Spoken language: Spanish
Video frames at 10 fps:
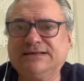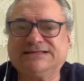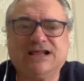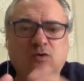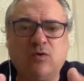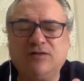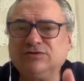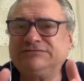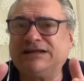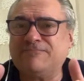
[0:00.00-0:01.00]
Si el
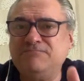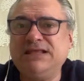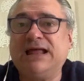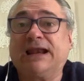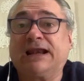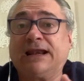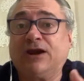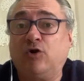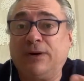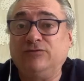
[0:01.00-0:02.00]
jugador termina
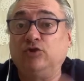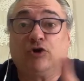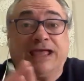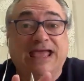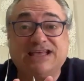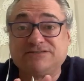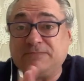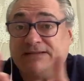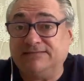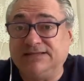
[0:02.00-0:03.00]
renovando, que es
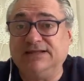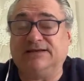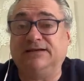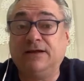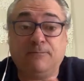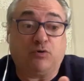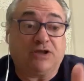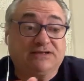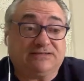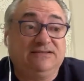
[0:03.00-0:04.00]
mentira,
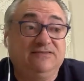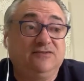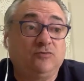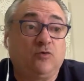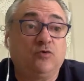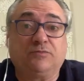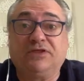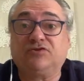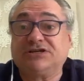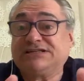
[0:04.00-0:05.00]
porque están diciendo algunos
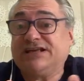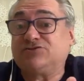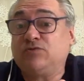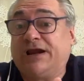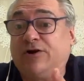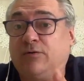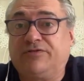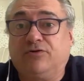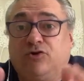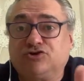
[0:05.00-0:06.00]
medios, es que es una
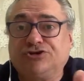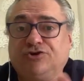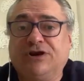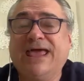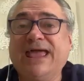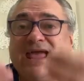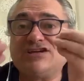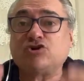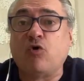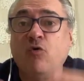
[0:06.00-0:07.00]
renovación, no señor,
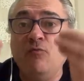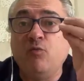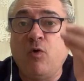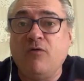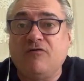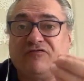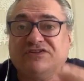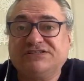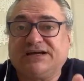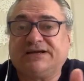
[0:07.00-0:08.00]
es un nuevo
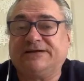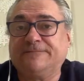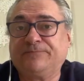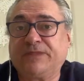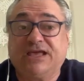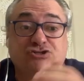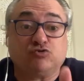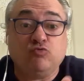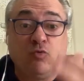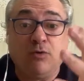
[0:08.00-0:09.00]
fichaje es
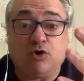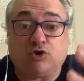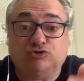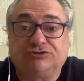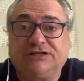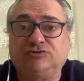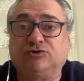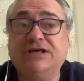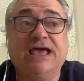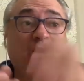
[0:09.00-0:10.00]
un nuevo
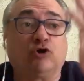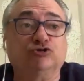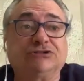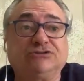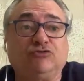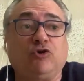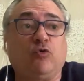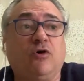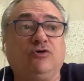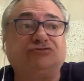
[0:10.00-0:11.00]
contrato. El contrato del
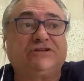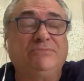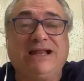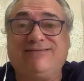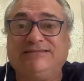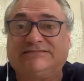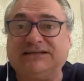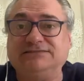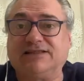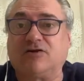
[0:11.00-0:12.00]
jugador terminaba el
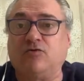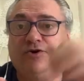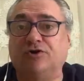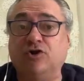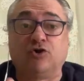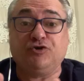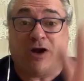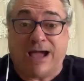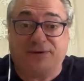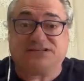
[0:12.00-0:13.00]
30 de junio. Coño,
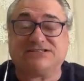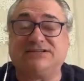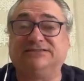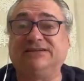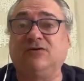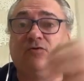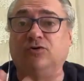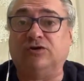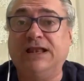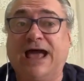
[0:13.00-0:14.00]
a ver si se entera
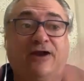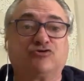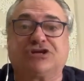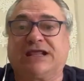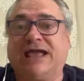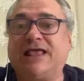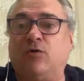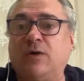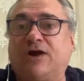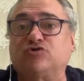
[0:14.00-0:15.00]
alguno. A no ser que haya
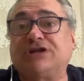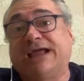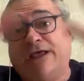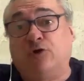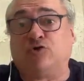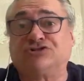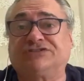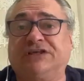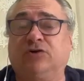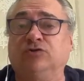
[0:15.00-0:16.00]
alguna cosa que no nos
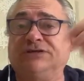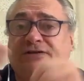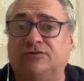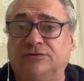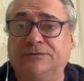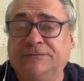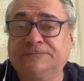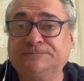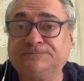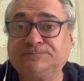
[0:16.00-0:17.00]
estén contando.
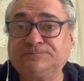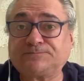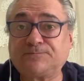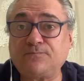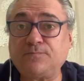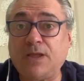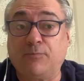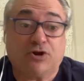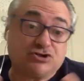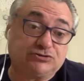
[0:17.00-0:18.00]

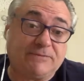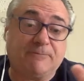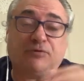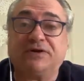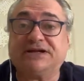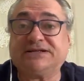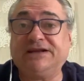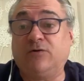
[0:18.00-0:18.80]
Porque eso también podría ser.